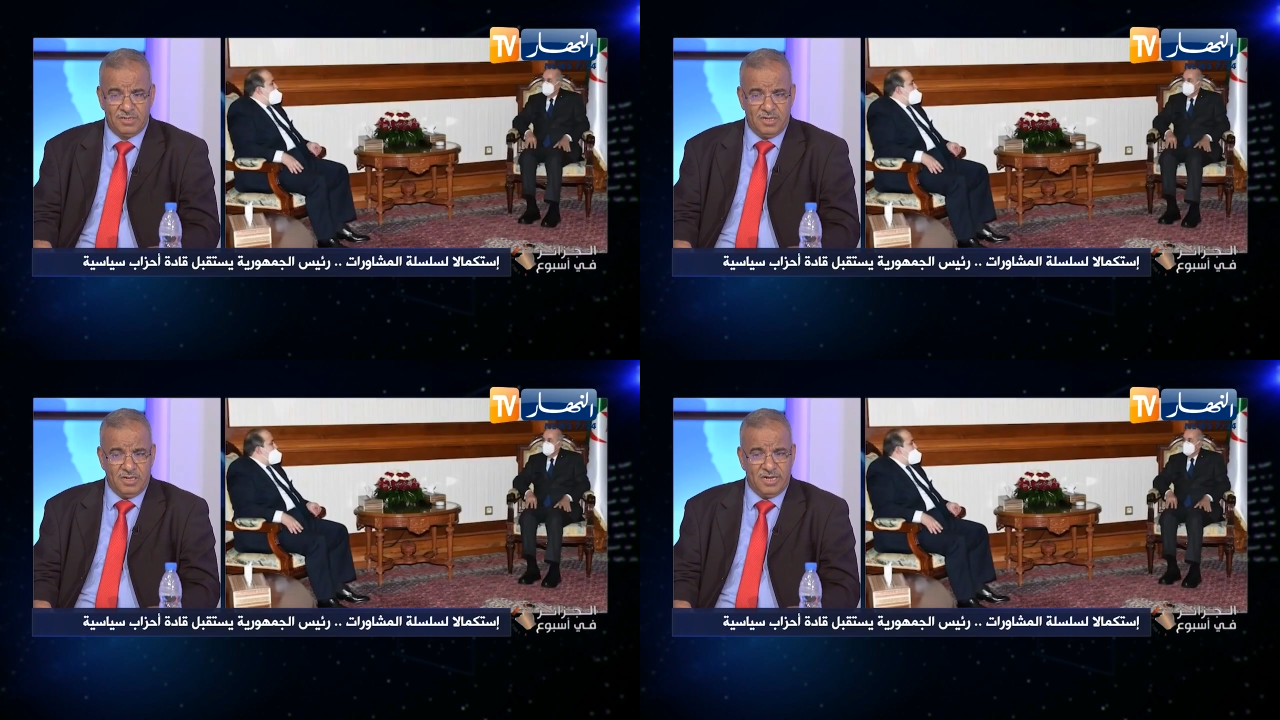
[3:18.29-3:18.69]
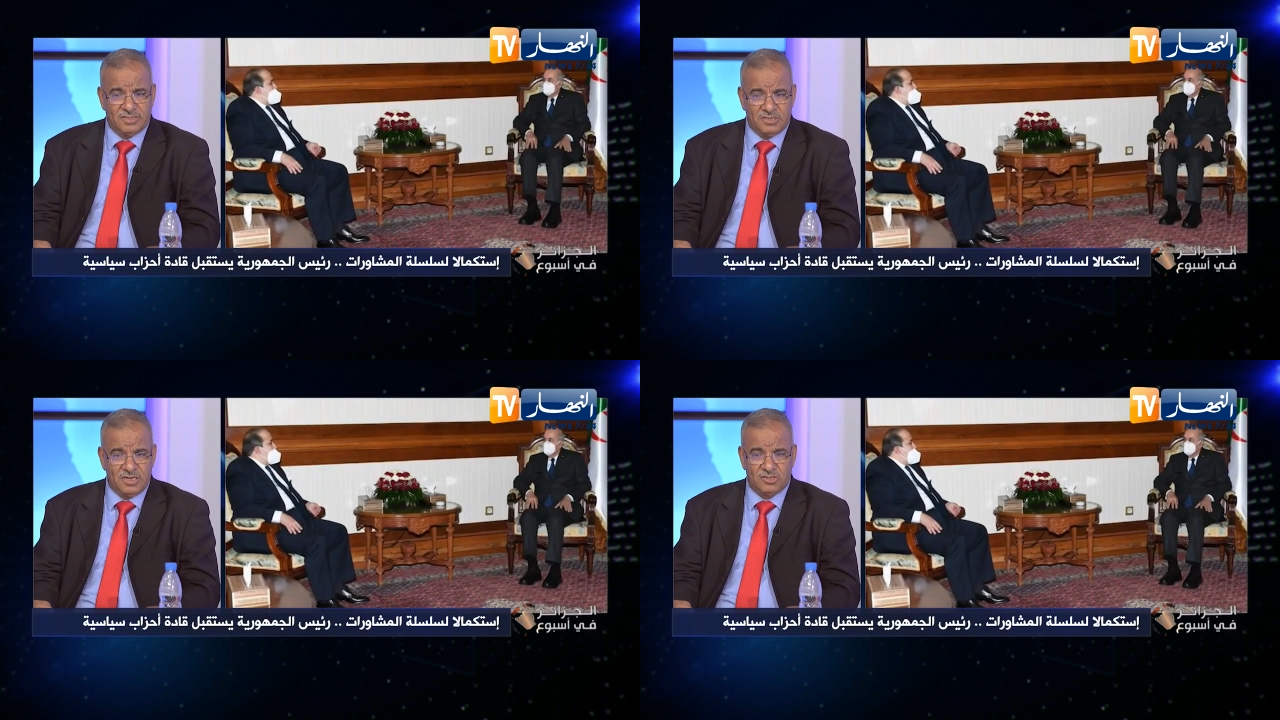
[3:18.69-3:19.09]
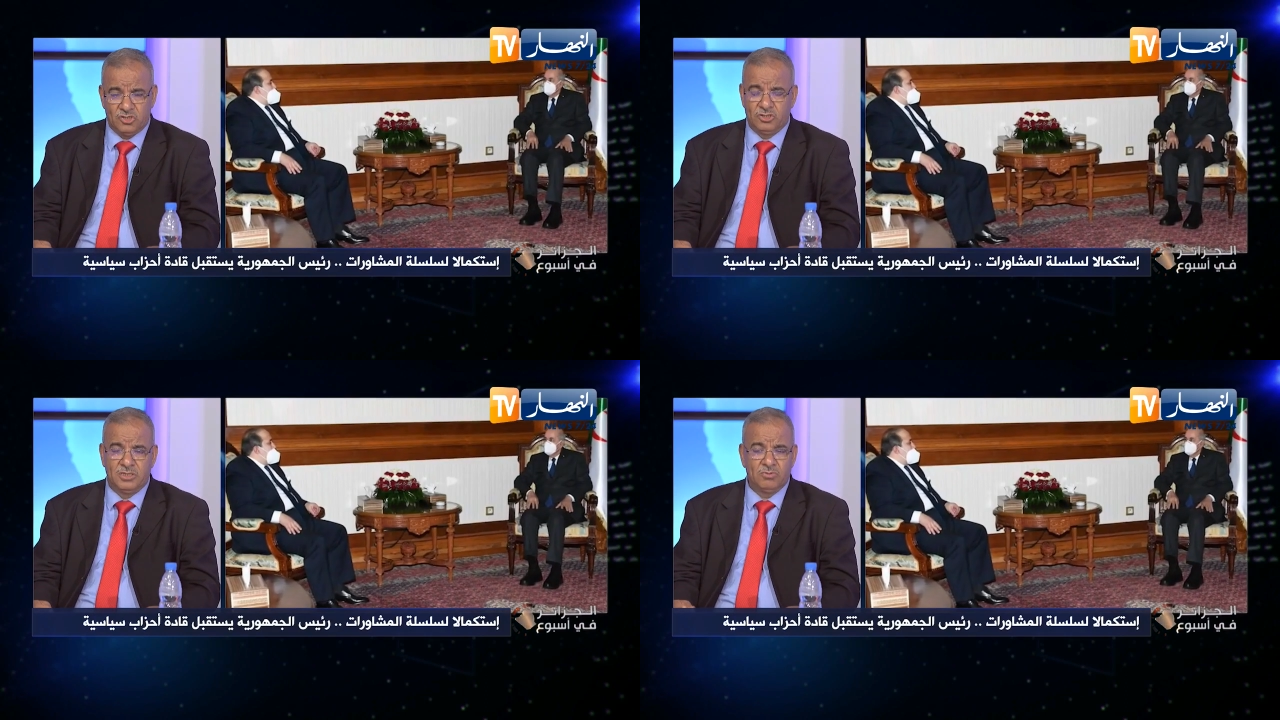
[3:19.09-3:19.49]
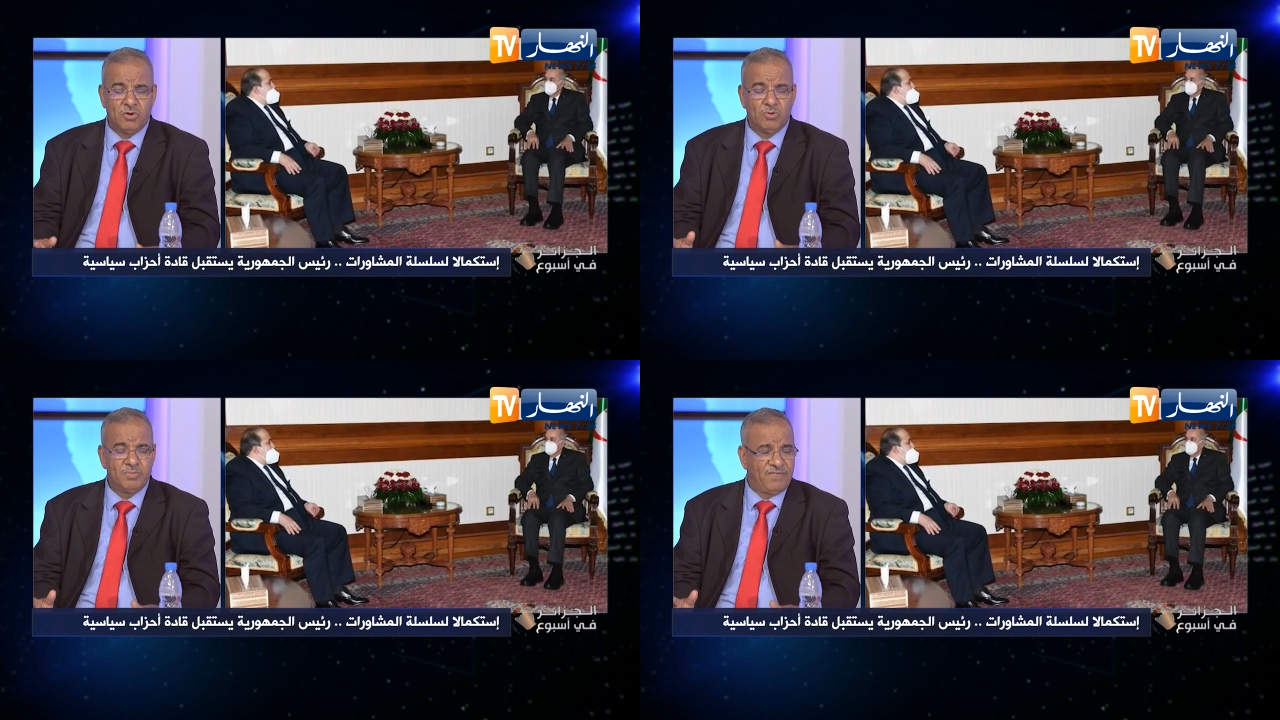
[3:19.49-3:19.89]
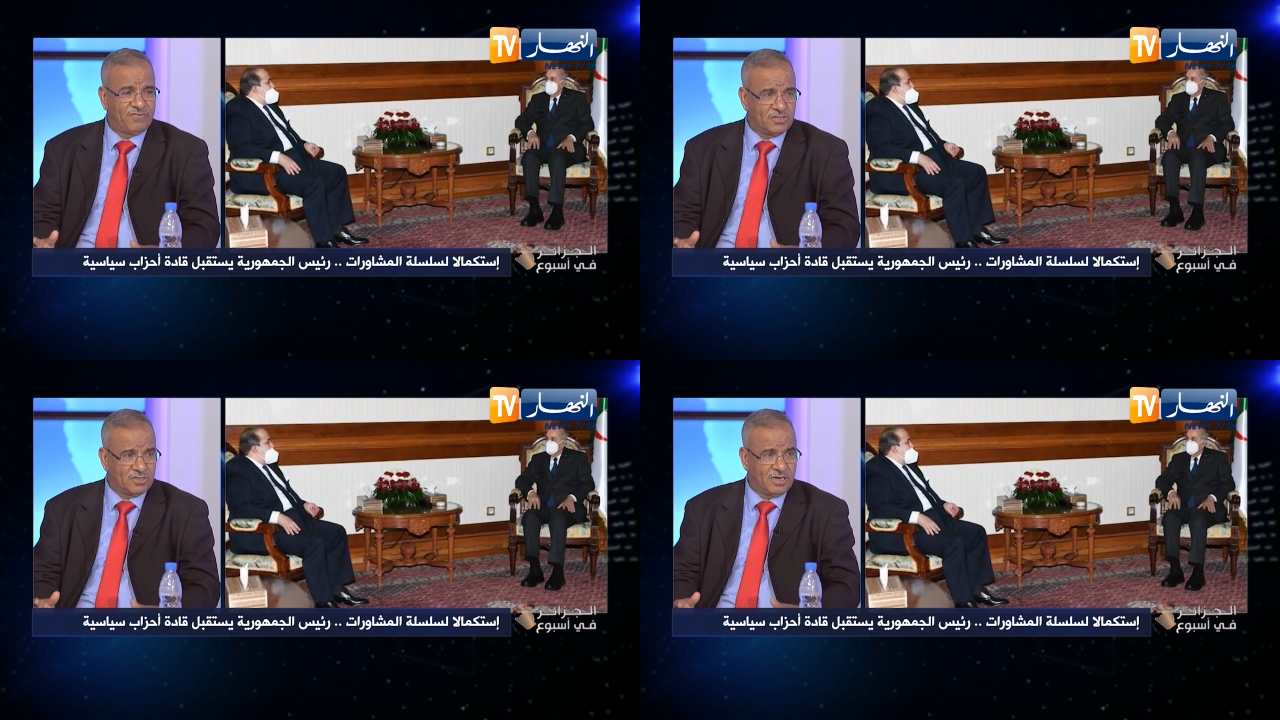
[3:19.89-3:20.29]
حساس جدا وهو ملف
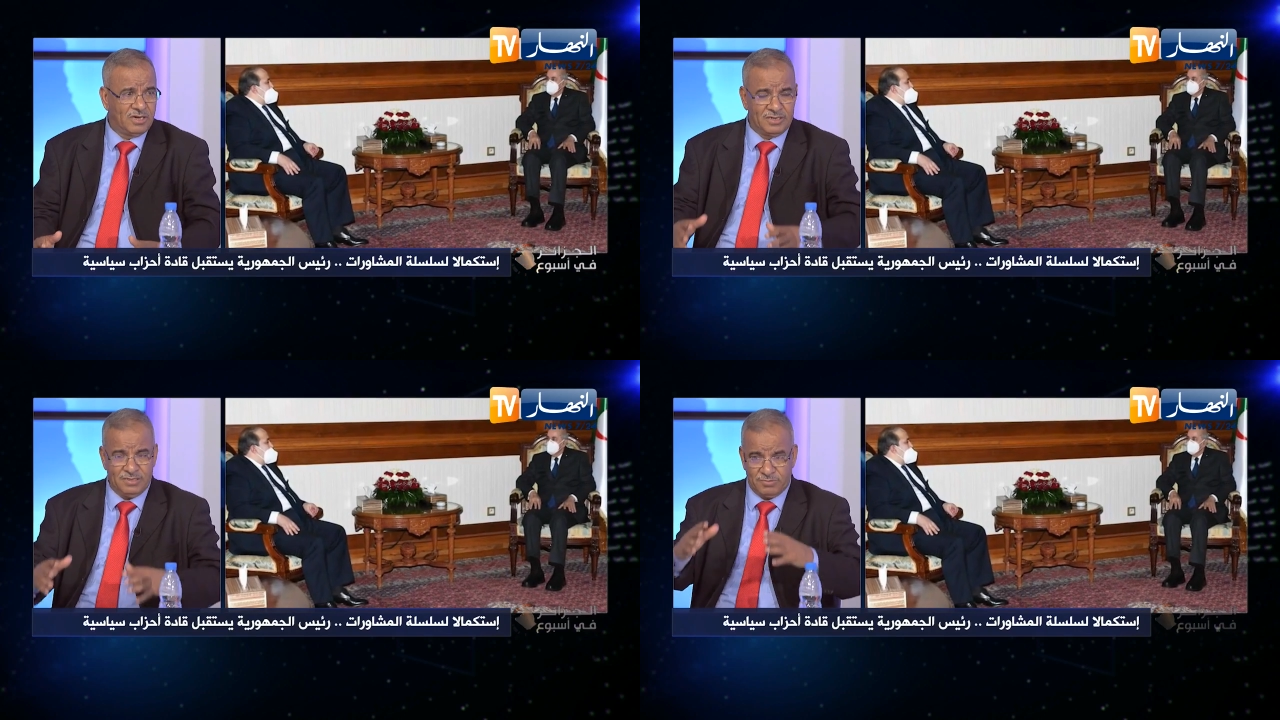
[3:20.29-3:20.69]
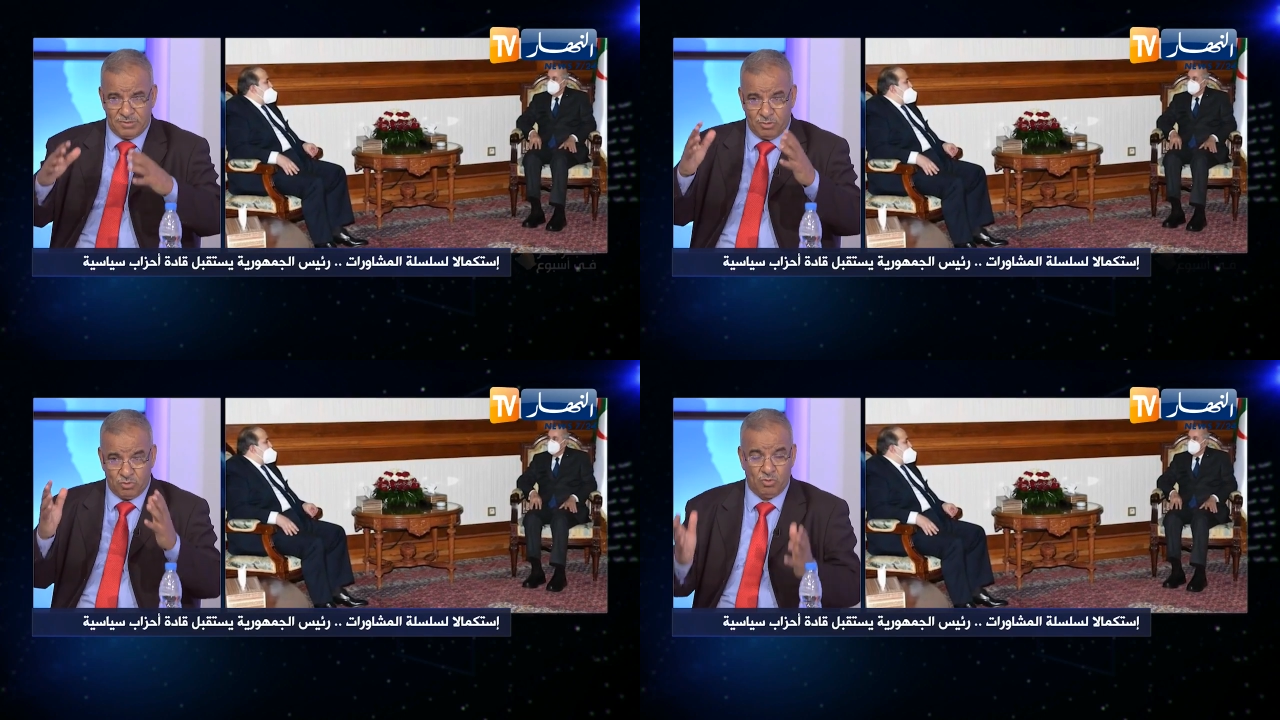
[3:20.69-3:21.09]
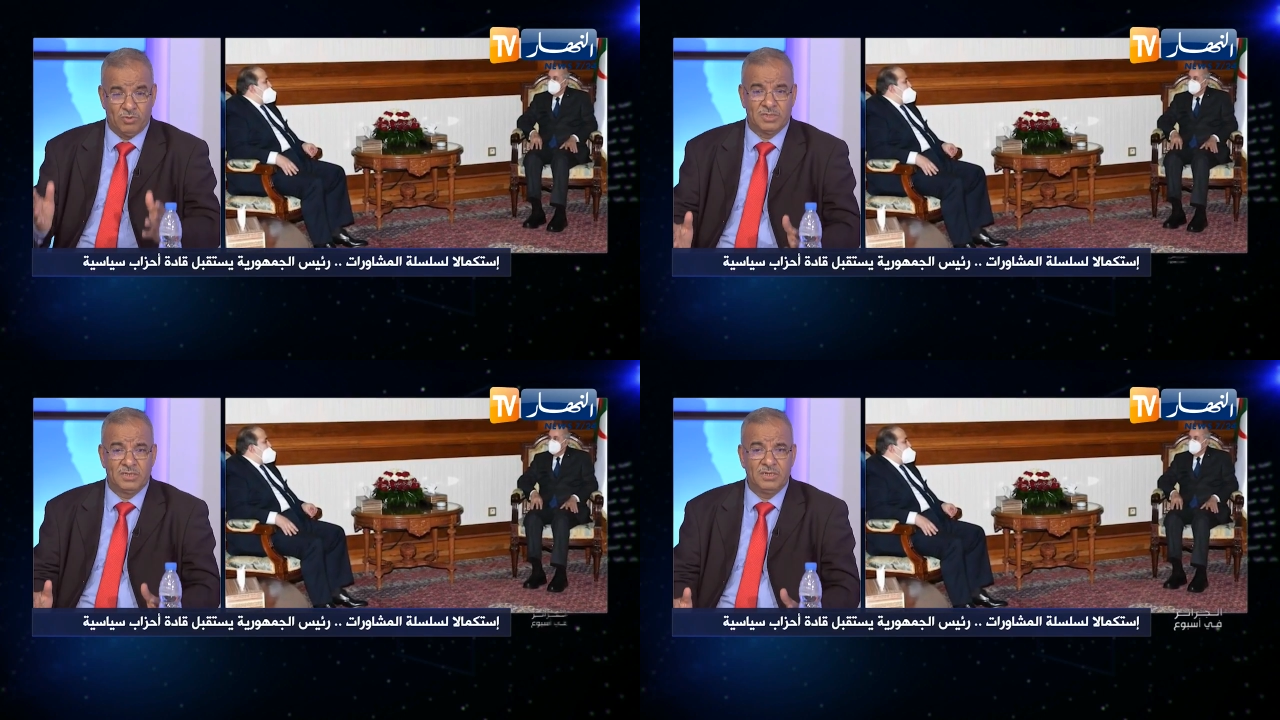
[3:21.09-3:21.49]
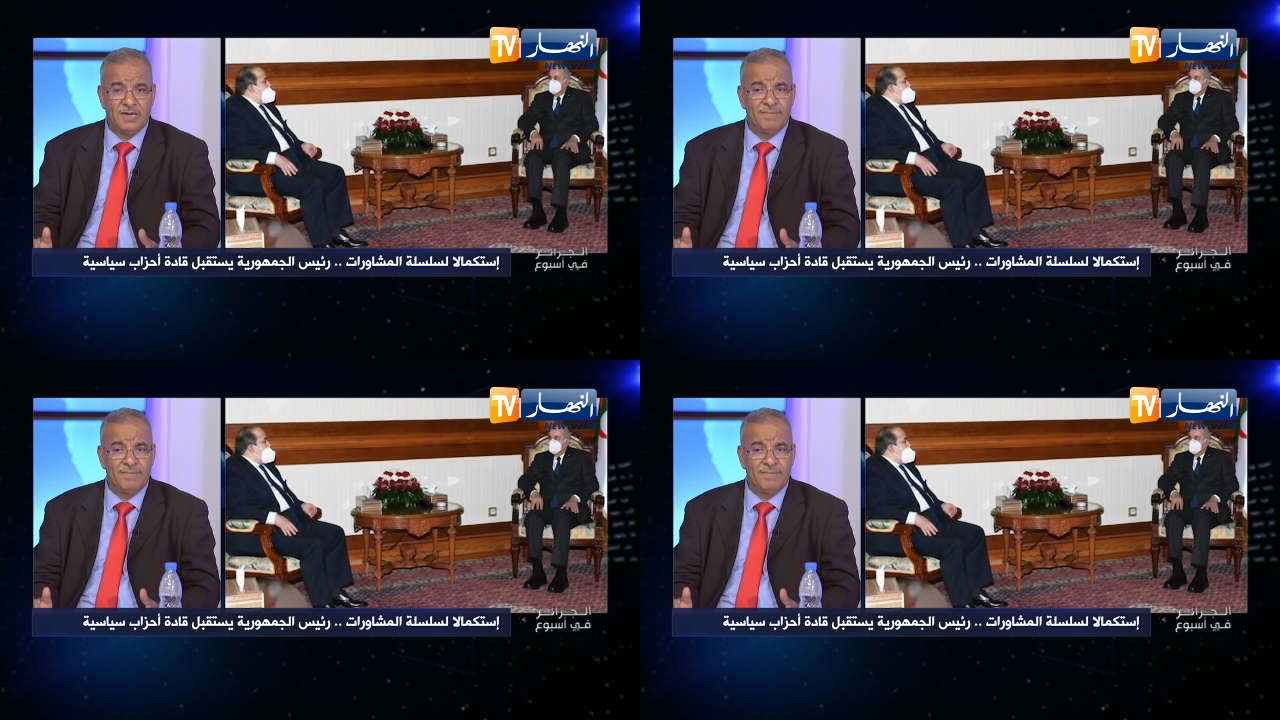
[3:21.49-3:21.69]
التشغيل يعني بصبغته الوطنيه